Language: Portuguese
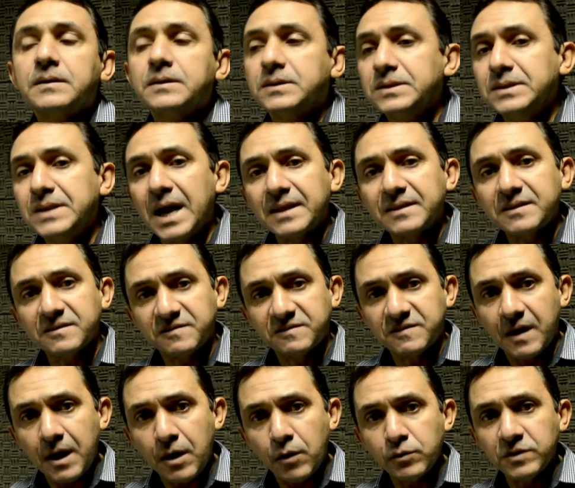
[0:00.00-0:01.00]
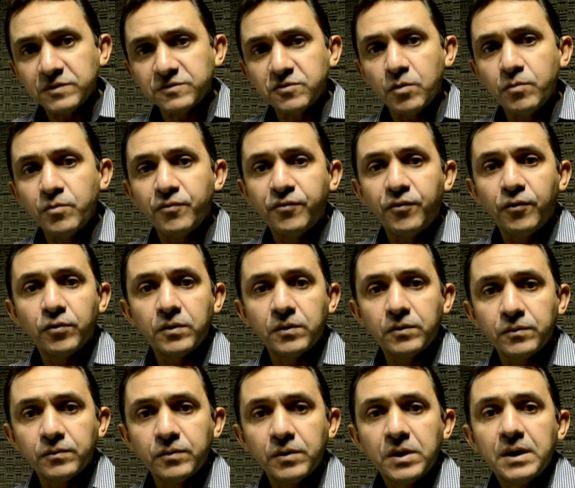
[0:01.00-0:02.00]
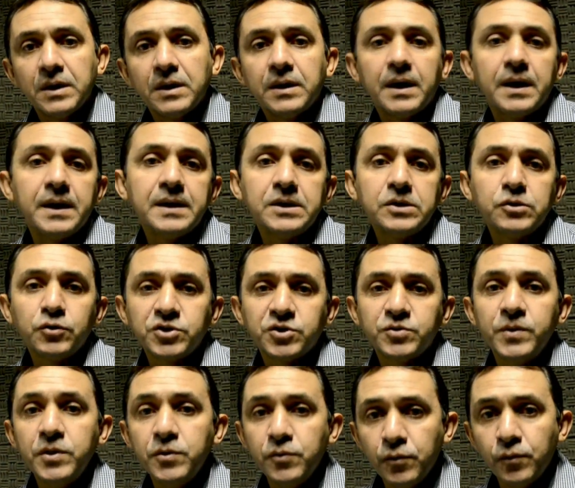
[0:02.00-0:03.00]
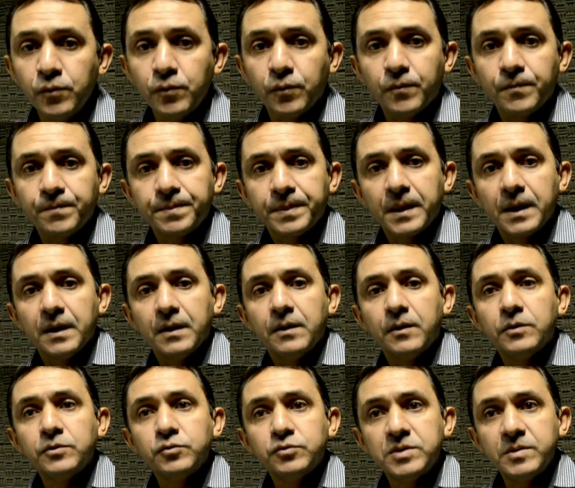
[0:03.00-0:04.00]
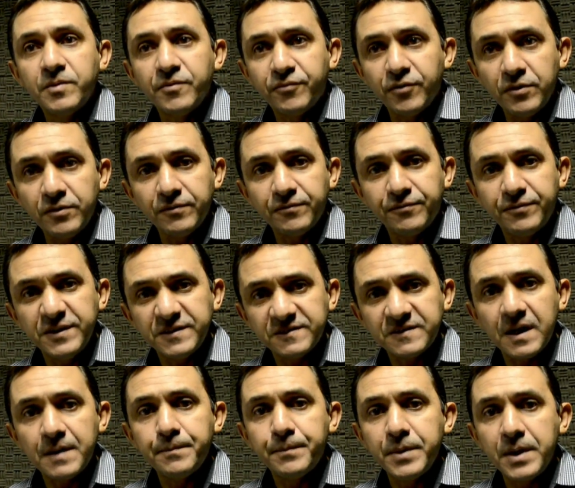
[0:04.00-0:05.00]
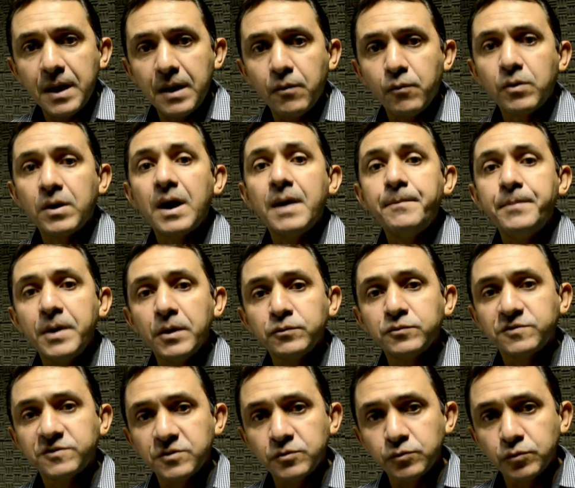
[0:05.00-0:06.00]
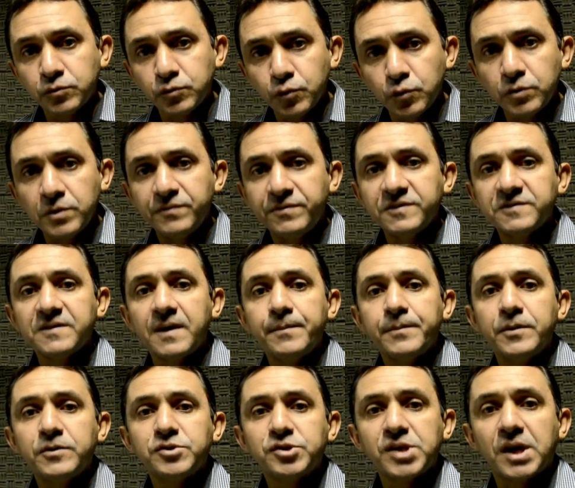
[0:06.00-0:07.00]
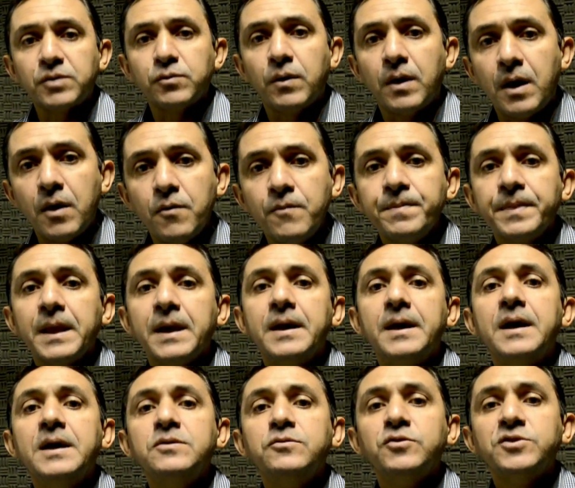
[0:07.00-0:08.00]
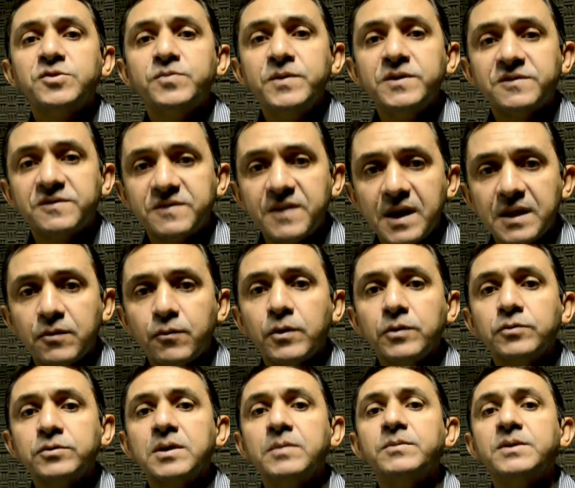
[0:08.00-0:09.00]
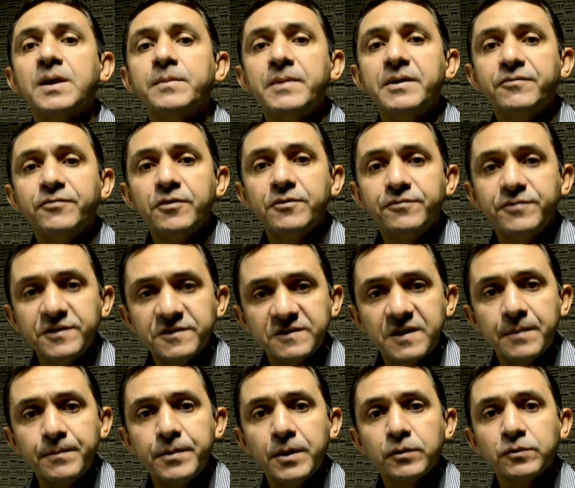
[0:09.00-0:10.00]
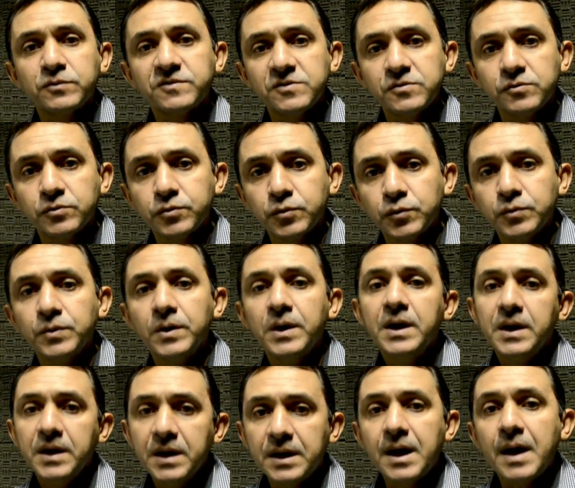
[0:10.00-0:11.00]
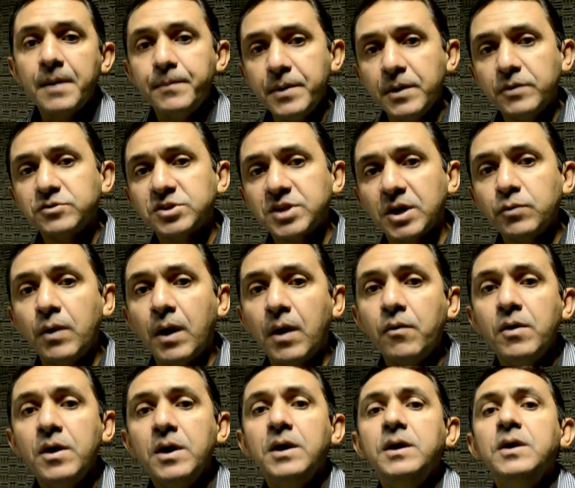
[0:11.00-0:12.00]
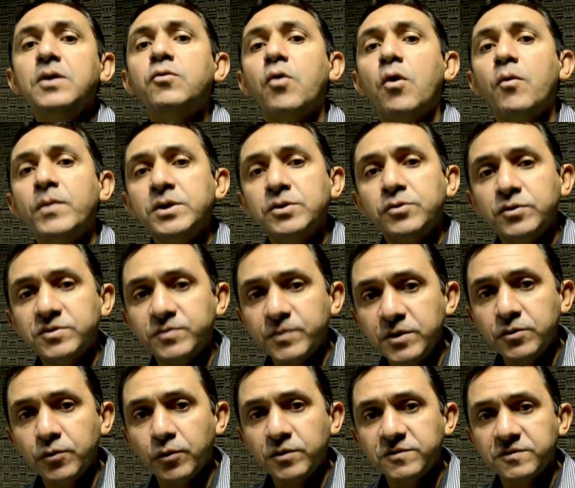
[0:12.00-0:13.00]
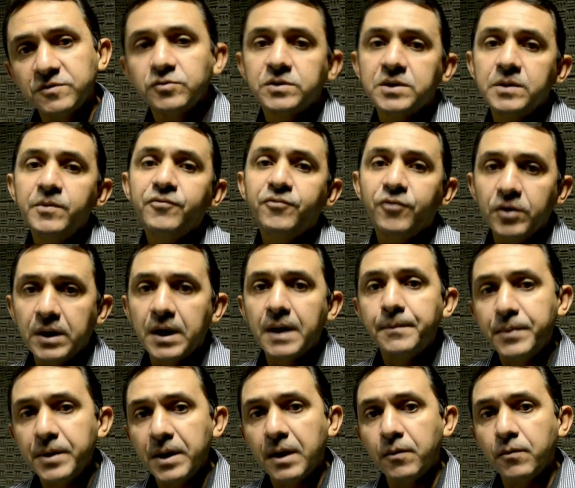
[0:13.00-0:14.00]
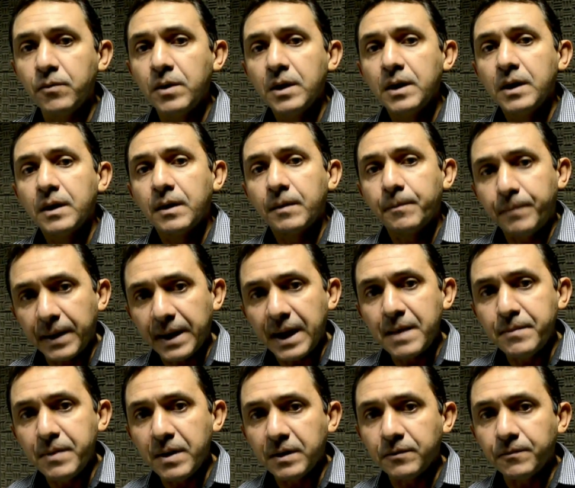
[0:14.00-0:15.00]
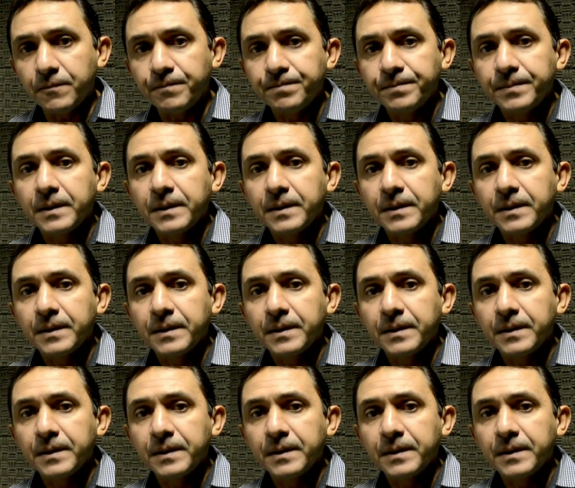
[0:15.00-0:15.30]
datas áureas como foram eh, em 2001, onde o time foi vice-campeão, campeão do segundo turno e vice-campeão estadual. Em 2007, quando o time também foi vice-campeão do segundo turno e campeão estadual. E como em 2002, que o time foi campeão paraibano.